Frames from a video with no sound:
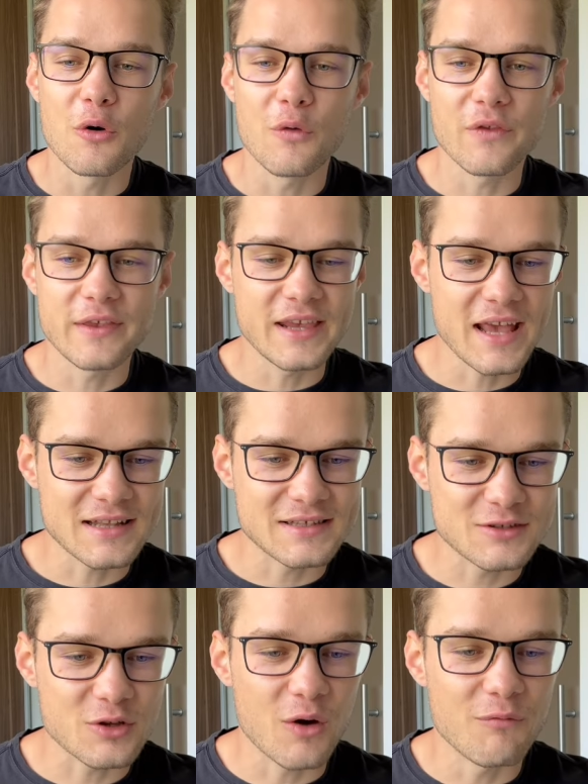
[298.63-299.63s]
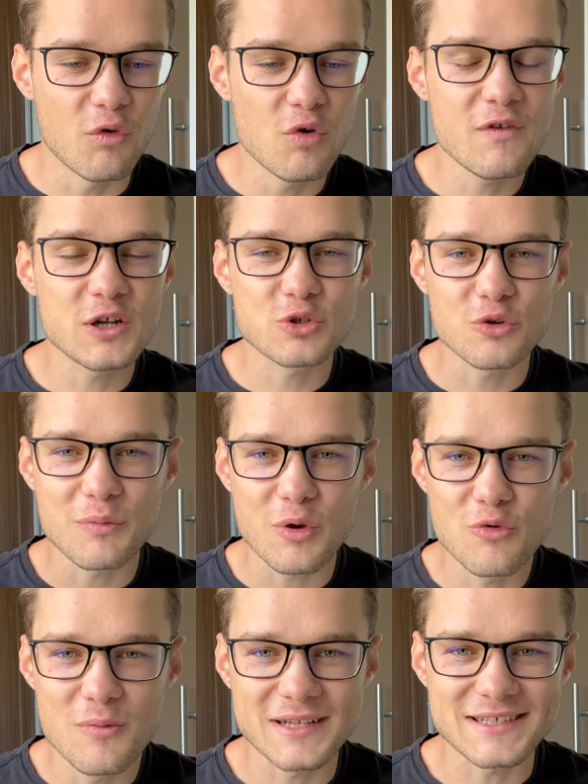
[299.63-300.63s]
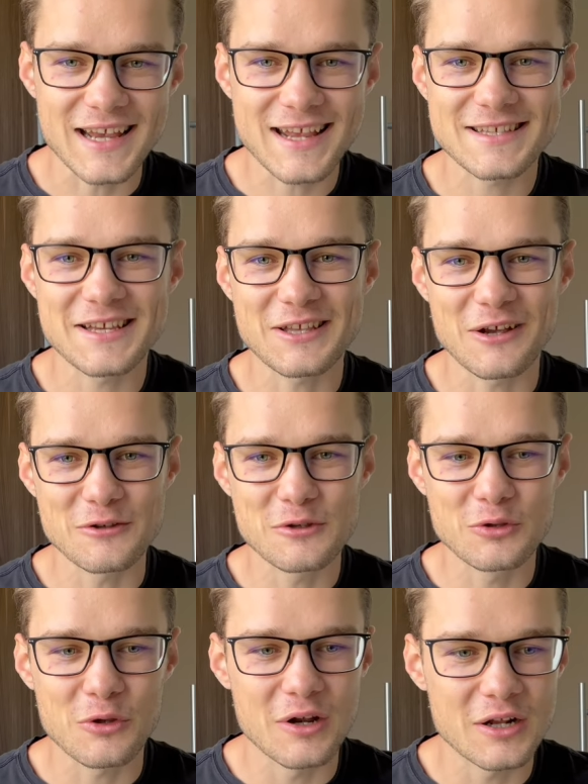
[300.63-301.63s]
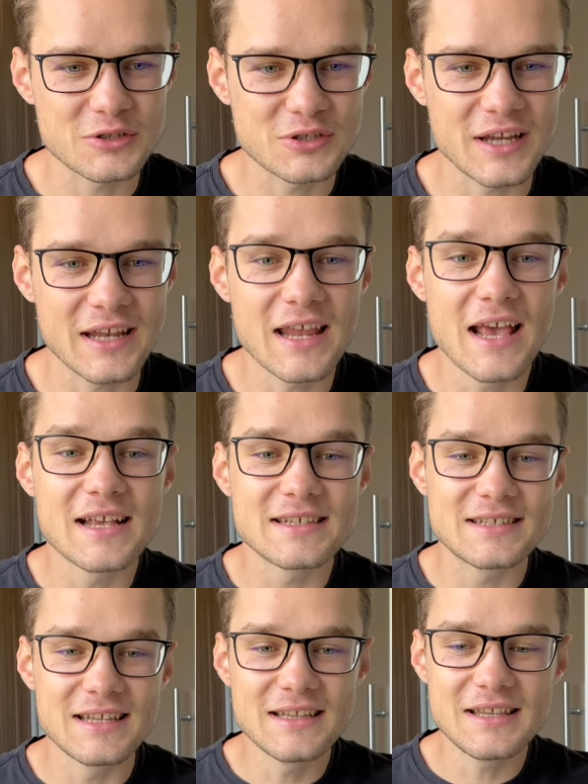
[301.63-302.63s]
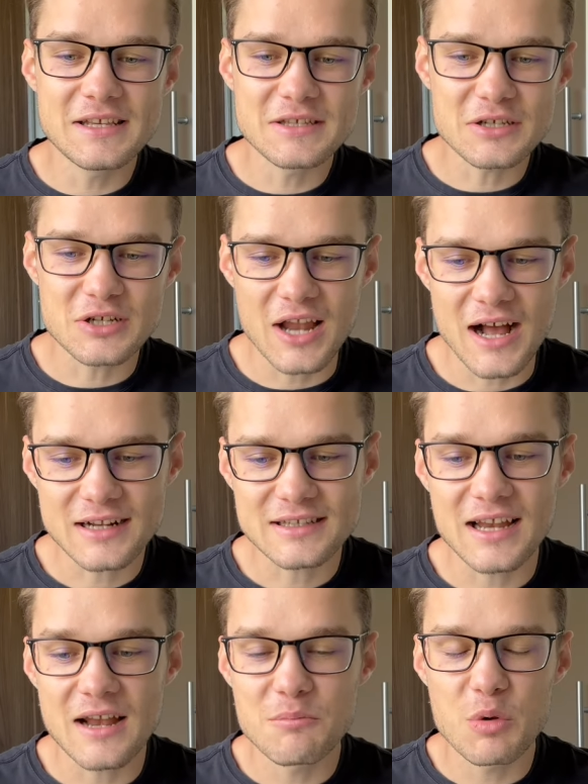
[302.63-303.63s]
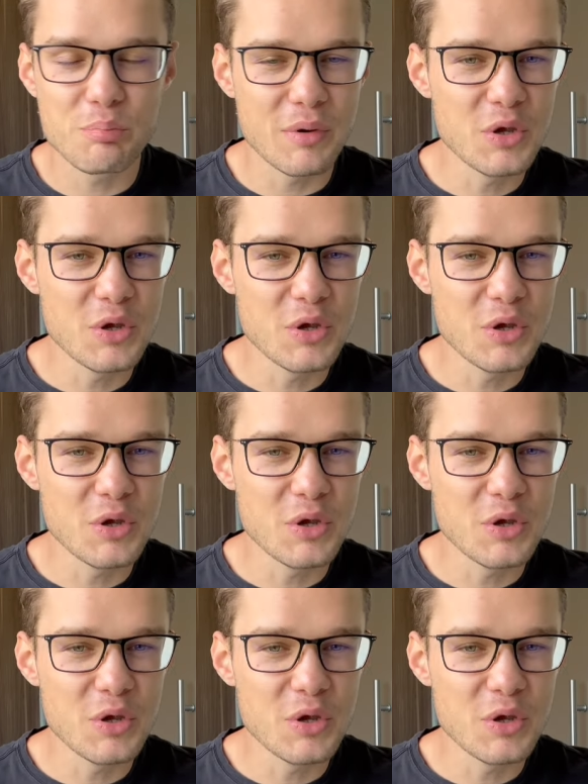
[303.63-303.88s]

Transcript: Und jetzt, obwohl wir schon bei über 60.000 Dollar stehen, sind diese Schlagzeilen mit